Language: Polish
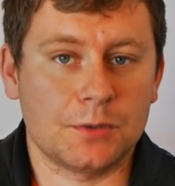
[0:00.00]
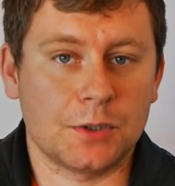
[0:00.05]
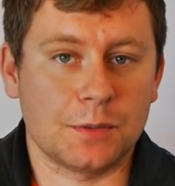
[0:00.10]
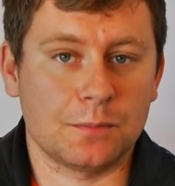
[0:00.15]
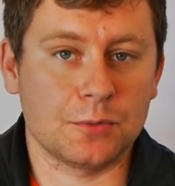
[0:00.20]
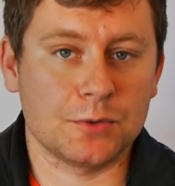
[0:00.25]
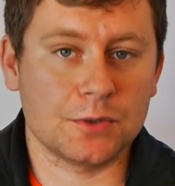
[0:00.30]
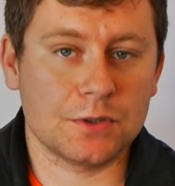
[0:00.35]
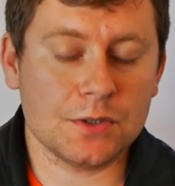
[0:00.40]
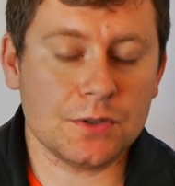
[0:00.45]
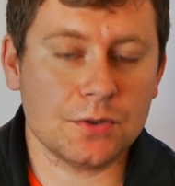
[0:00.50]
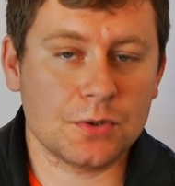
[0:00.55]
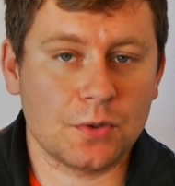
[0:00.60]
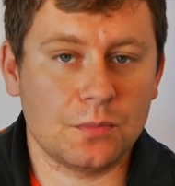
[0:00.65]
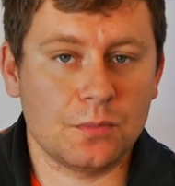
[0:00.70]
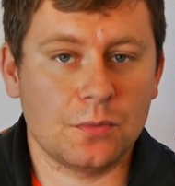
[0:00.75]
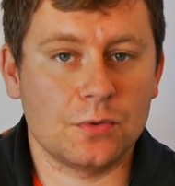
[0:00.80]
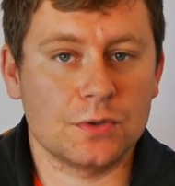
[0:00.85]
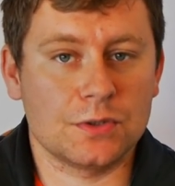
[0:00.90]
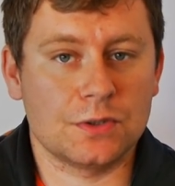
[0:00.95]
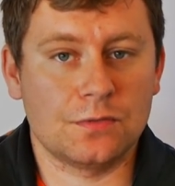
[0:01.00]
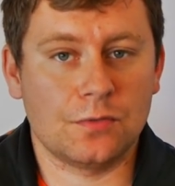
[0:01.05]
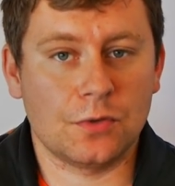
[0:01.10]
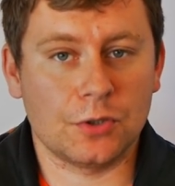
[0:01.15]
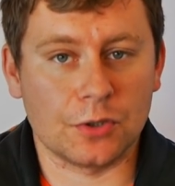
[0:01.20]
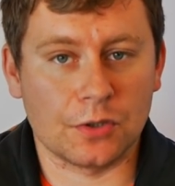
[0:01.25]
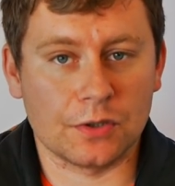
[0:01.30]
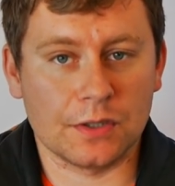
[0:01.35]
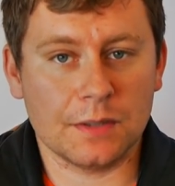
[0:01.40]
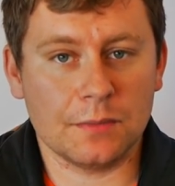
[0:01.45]
przepustnicą było
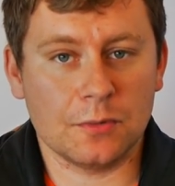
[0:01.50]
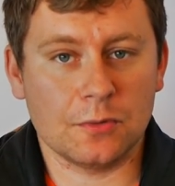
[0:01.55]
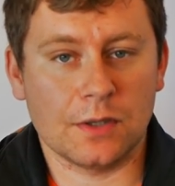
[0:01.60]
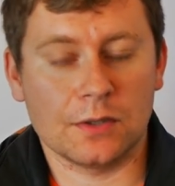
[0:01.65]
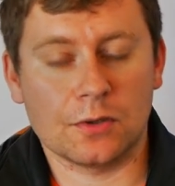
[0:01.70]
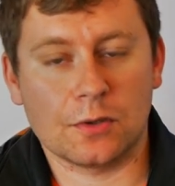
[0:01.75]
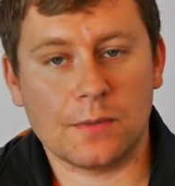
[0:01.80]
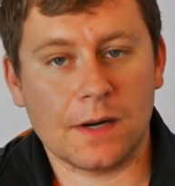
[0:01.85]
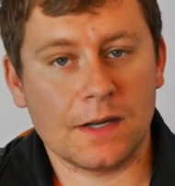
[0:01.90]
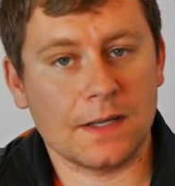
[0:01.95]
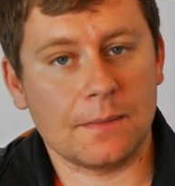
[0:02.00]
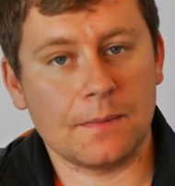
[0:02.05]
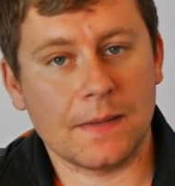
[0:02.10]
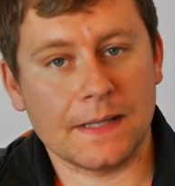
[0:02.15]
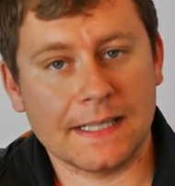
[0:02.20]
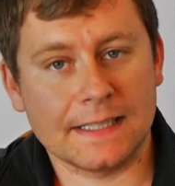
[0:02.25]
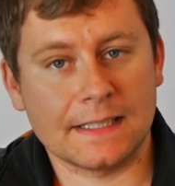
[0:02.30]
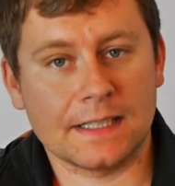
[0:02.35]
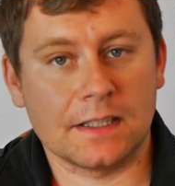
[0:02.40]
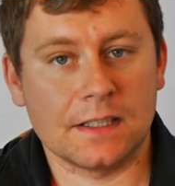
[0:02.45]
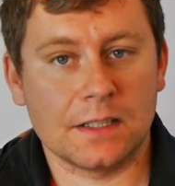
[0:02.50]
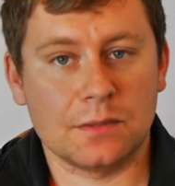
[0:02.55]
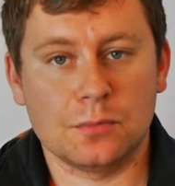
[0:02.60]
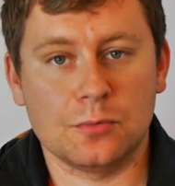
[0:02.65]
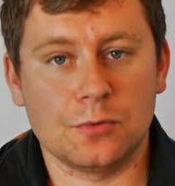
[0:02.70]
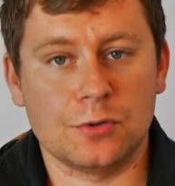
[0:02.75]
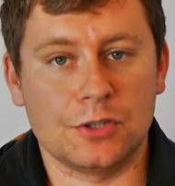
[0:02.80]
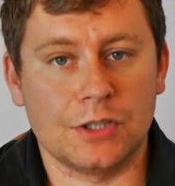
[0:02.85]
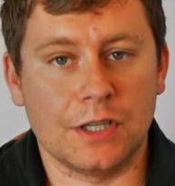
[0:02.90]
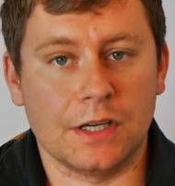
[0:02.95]
zdwojone, była normalna manetka na
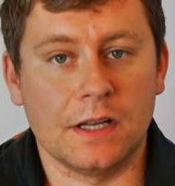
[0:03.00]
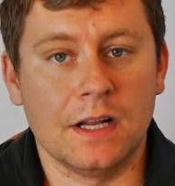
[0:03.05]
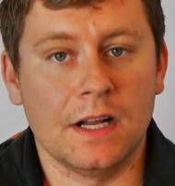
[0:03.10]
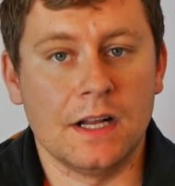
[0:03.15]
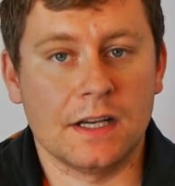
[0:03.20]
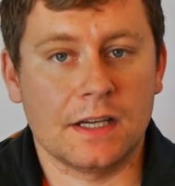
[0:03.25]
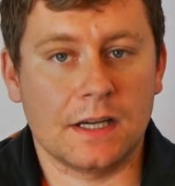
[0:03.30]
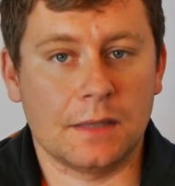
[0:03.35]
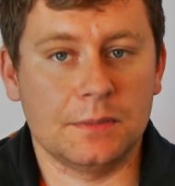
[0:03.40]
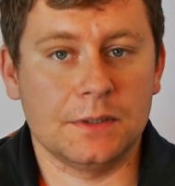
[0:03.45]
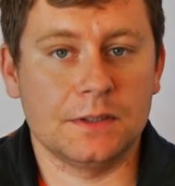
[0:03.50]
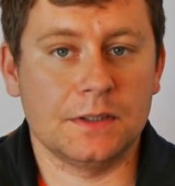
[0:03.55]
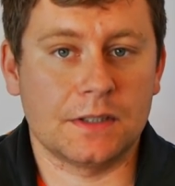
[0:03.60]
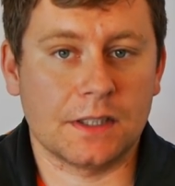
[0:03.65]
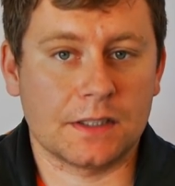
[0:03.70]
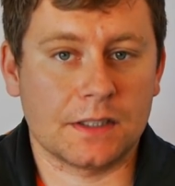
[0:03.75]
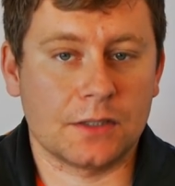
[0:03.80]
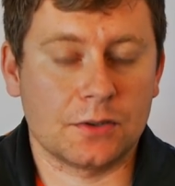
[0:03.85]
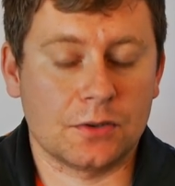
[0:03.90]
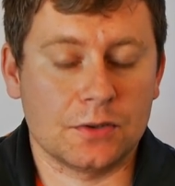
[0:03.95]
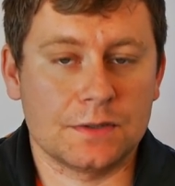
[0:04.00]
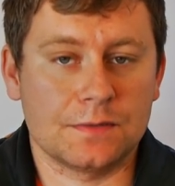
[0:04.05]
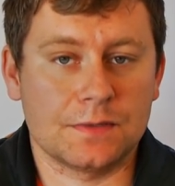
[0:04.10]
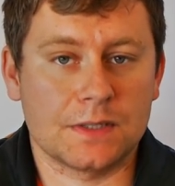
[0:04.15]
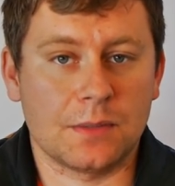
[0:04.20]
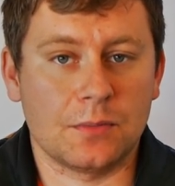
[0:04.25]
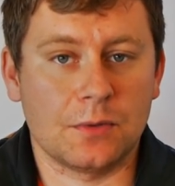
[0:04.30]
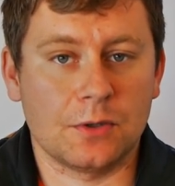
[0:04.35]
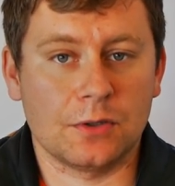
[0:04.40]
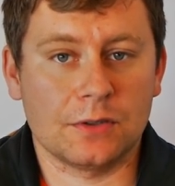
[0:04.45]
burcie kabiny, tak jak to jest w
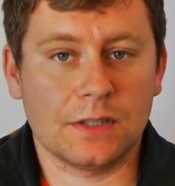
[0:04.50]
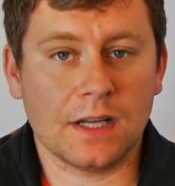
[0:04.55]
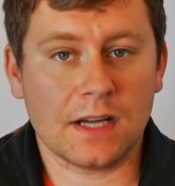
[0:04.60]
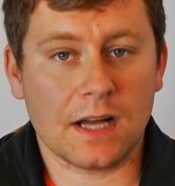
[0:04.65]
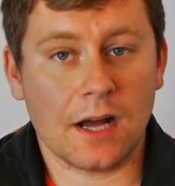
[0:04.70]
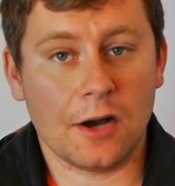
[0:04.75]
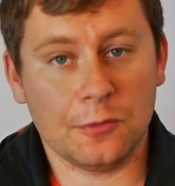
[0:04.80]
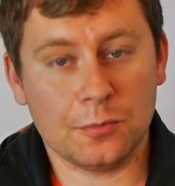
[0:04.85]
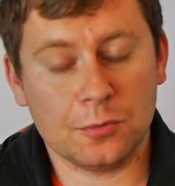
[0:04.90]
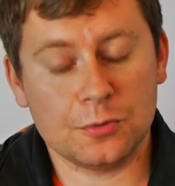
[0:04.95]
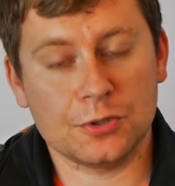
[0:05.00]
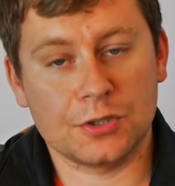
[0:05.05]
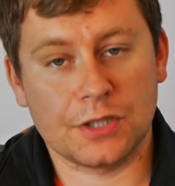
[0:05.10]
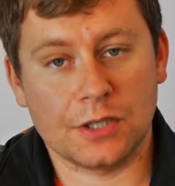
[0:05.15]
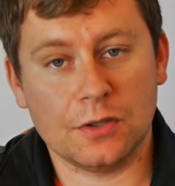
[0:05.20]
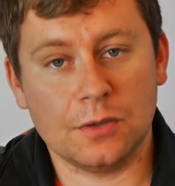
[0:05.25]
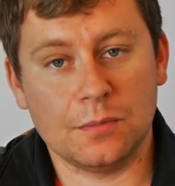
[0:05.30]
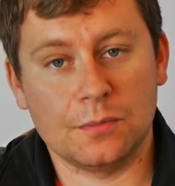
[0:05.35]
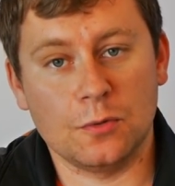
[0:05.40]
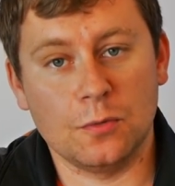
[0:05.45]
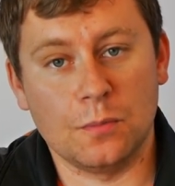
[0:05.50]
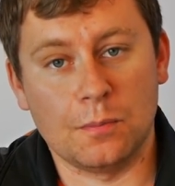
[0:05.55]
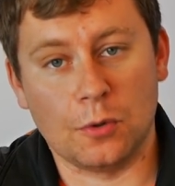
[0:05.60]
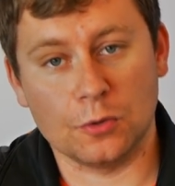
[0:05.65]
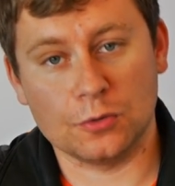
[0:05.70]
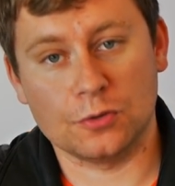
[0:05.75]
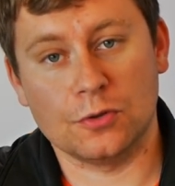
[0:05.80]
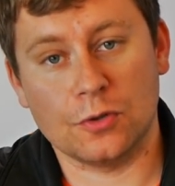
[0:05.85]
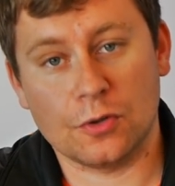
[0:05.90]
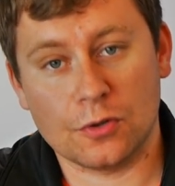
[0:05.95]
samolotach, a oprócz tego był
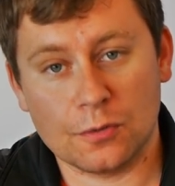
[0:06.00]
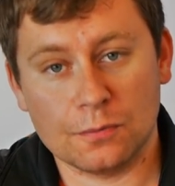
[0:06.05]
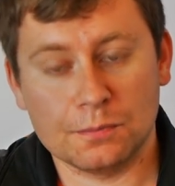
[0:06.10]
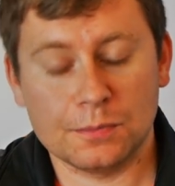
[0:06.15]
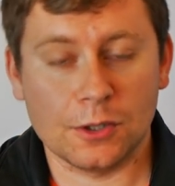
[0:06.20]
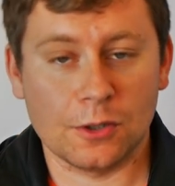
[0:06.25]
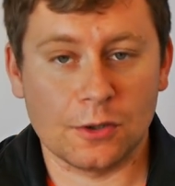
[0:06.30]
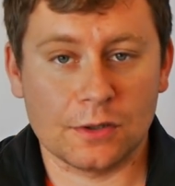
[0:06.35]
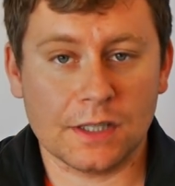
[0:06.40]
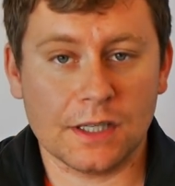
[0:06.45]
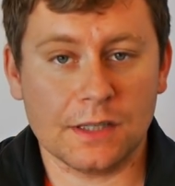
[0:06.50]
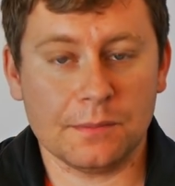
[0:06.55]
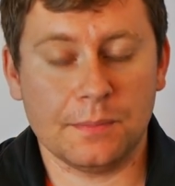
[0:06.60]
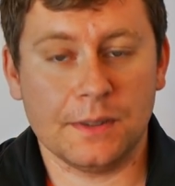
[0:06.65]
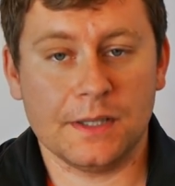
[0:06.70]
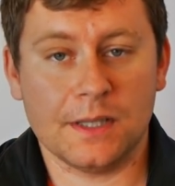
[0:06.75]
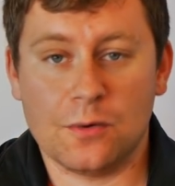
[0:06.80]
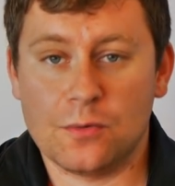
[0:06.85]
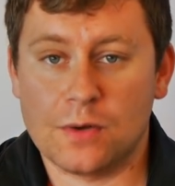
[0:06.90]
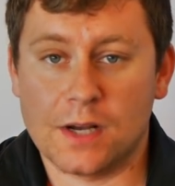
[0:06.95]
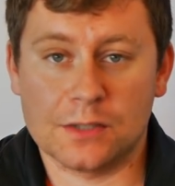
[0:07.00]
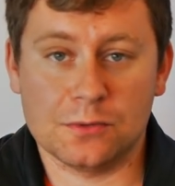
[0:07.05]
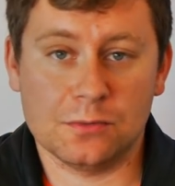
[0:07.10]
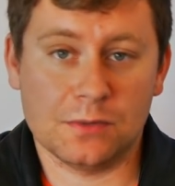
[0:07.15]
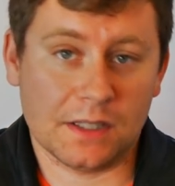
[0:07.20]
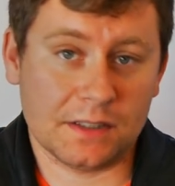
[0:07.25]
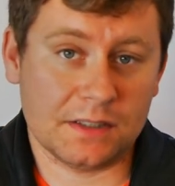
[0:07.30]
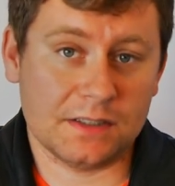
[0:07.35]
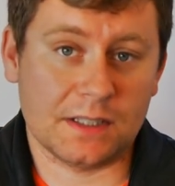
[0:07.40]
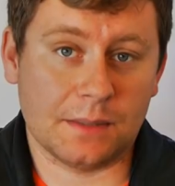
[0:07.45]
pod nogą pilota pedał gazu
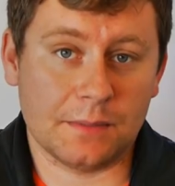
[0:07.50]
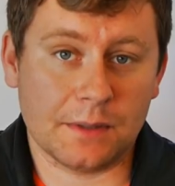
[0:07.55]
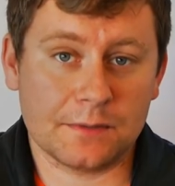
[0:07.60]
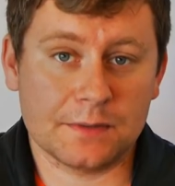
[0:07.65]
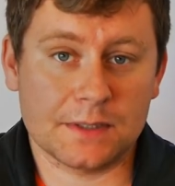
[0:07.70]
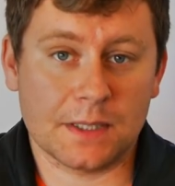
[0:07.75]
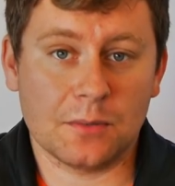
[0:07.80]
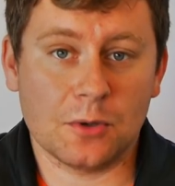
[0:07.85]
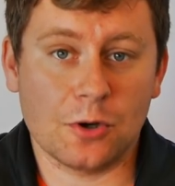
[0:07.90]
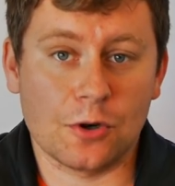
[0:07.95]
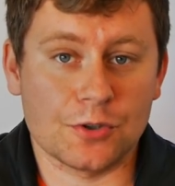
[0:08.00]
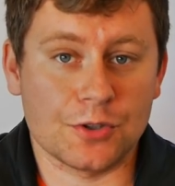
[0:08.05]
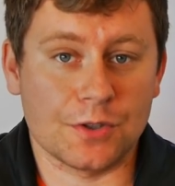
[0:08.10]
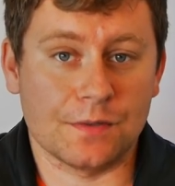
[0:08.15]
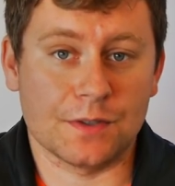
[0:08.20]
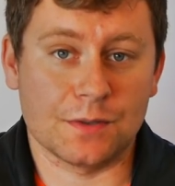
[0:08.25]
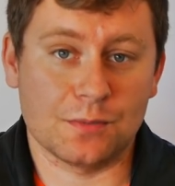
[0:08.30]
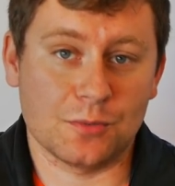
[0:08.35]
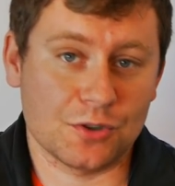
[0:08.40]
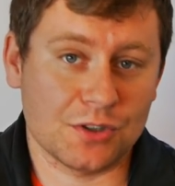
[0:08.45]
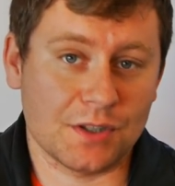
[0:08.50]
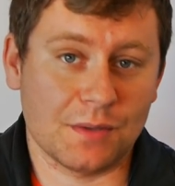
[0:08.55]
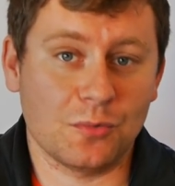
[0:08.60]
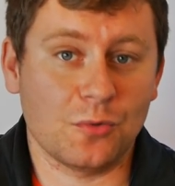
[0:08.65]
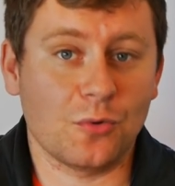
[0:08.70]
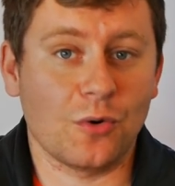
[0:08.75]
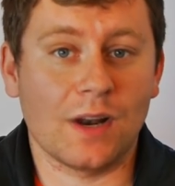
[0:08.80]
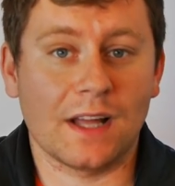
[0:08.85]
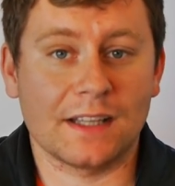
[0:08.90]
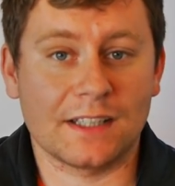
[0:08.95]
taki sam jak w samochodzie, więc można
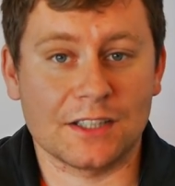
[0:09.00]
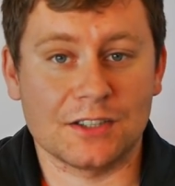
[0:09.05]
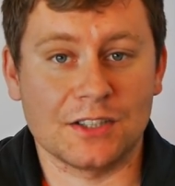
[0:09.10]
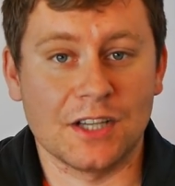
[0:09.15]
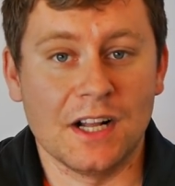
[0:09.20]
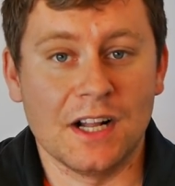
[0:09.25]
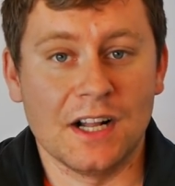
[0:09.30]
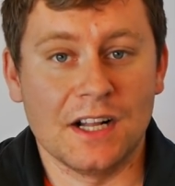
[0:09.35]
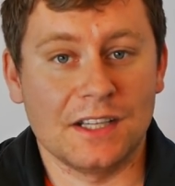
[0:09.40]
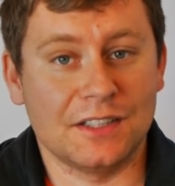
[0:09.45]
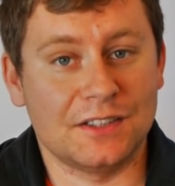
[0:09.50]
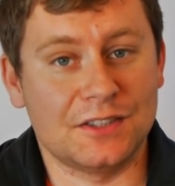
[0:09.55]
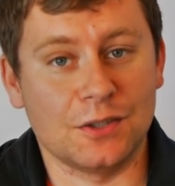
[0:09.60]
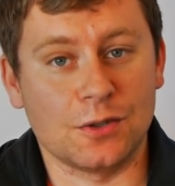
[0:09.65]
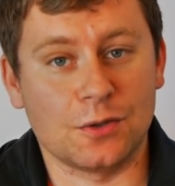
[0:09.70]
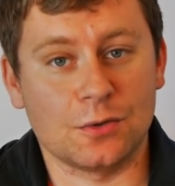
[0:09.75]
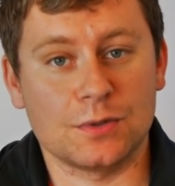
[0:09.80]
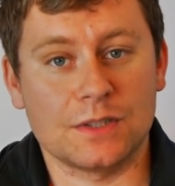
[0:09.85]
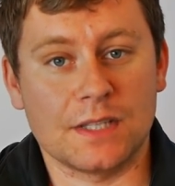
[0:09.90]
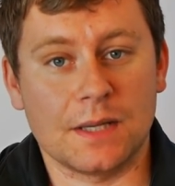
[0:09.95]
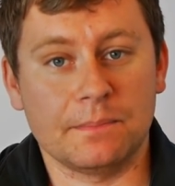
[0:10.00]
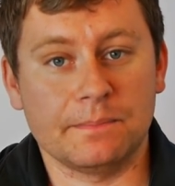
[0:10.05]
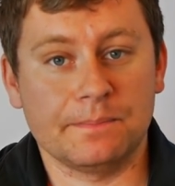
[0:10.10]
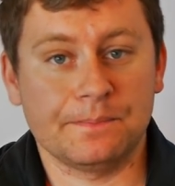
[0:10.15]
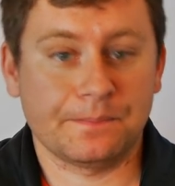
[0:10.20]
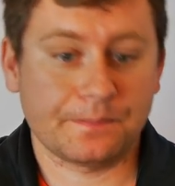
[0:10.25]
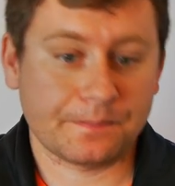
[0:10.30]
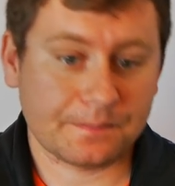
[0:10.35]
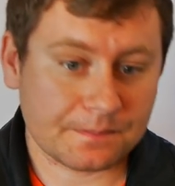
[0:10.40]
było latać cirrusem